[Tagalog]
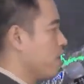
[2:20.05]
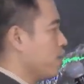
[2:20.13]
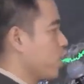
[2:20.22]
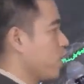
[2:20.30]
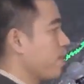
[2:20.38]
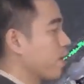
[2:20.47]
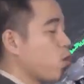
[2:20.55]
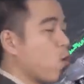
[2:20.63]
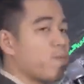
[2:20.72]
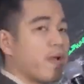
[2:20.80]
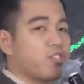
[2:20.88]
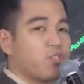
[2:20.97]
Yung namang low
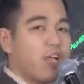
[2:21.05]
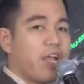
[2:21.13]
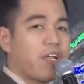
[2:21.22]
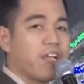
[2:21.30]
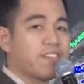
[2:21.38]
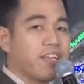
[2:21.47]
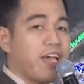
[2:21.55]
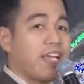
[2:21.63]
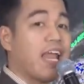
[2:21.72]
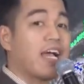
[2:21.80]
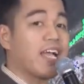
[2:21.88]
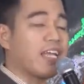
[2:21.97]
pressure area sa
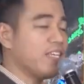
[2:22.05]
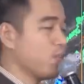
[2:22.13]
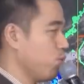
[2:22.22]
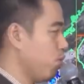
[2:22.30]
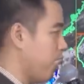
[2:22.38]
hilaga nito